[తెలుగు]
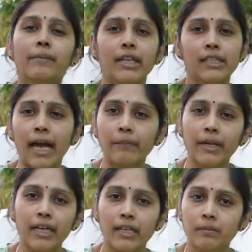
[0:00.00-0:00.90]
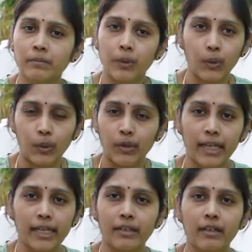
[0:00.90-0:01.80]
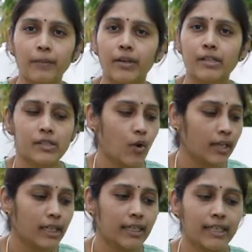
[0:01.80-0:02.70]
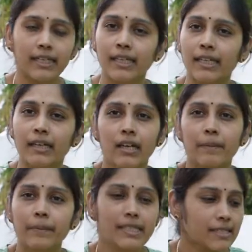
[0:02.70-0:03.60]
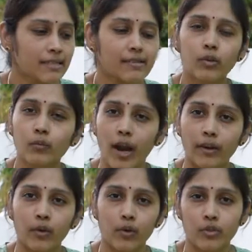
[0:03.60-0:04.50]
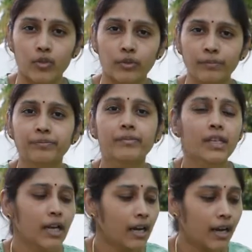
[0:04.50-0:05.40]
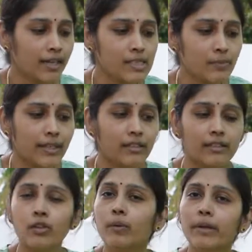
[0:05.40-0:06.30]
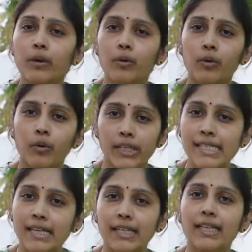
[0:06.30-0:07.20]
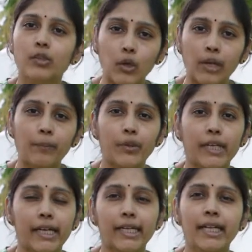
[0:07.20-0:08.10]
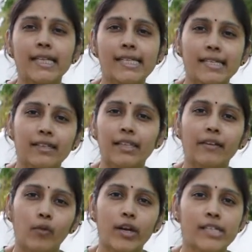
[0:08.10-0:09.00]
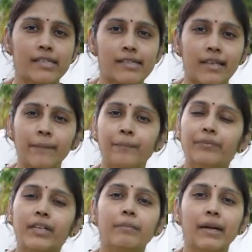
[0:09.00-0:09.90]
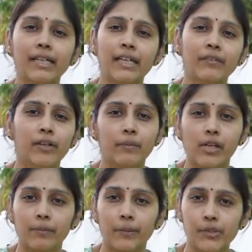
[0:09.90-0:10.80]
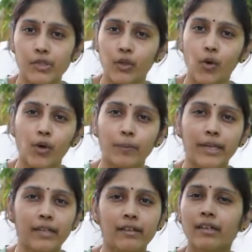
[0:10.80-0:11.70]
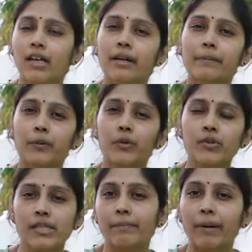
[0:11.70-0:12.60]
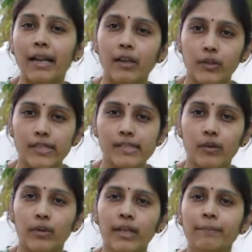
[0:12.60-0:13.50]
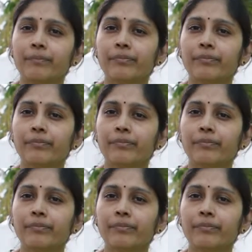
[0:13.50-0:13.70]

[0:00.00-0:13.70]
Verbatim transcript: మీరు దాని ప్రకారం డైరెక్ట్గా సాయిల్ అనేది మిక్స్ చేసుకుని వాడుకోవచ్చు అకస్మాత్ అందులో మీకు ఇసుక అనేది దొరకపోతే కనుక ఇసుకని అవాయిడ్ చేసి మట్టి వమకం పోస్ట్ కొక్కపీటు మూడు సంపాడల్లో తీసుకొని